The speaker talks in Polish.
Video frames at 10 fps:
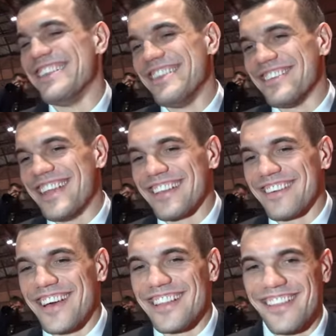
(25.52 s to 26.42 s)
No tak,
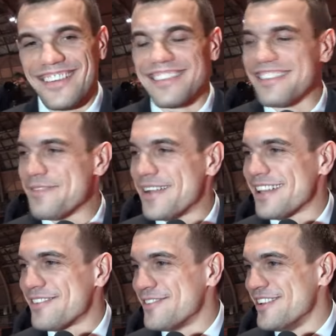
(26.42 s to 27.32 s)
dokładnie. No niestety
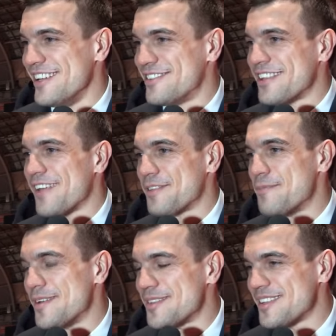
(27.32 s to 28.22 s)
brat e, tutaj w tym
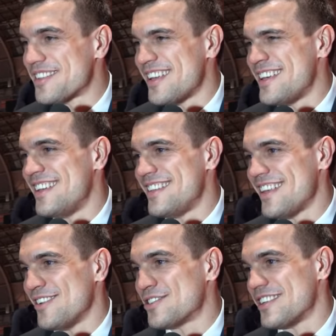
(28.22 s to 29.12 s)
plebiscycie
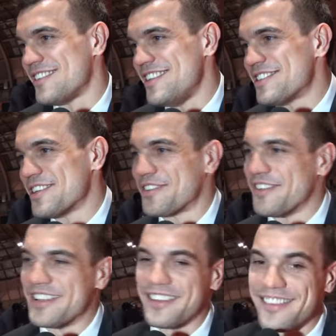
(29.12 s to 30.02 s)
nie uczestniczył,
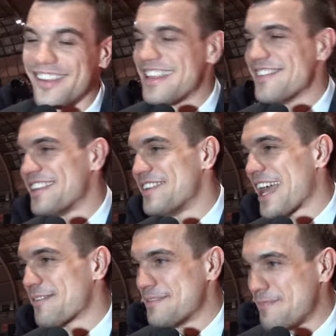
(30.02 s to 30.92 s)
to więc no nie wiadomo
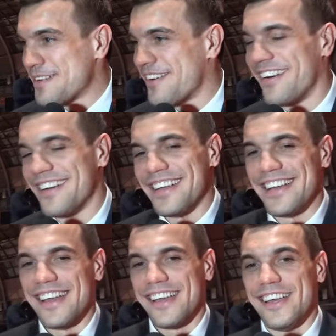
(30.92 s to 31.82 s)
jak by było.
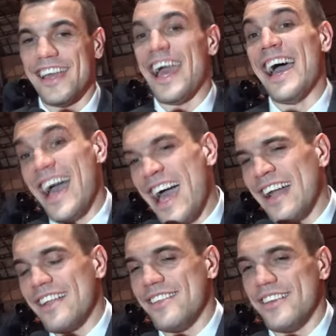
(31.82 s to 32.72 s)
E,
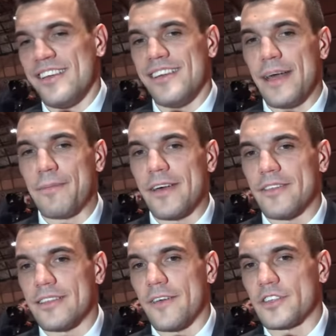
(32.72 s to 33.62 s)
ale e,
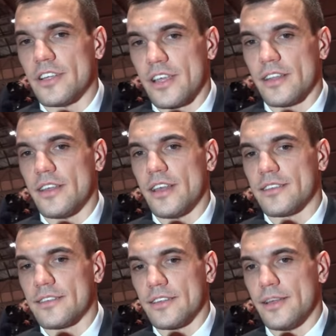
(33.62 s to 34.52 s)
naprawdę zawsze, kiedy
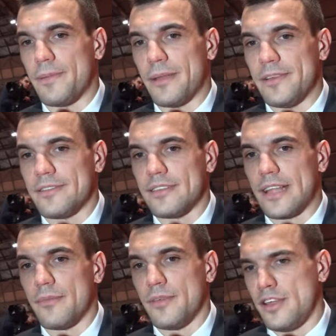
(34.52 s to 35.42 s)
jest e, plebiscyt
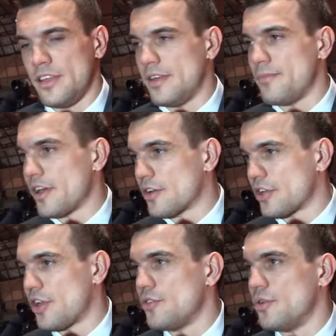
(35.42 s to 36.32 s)
tam mojego
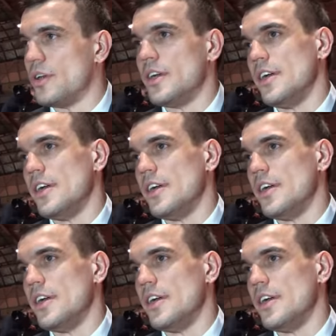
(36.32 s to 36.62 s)
regionu,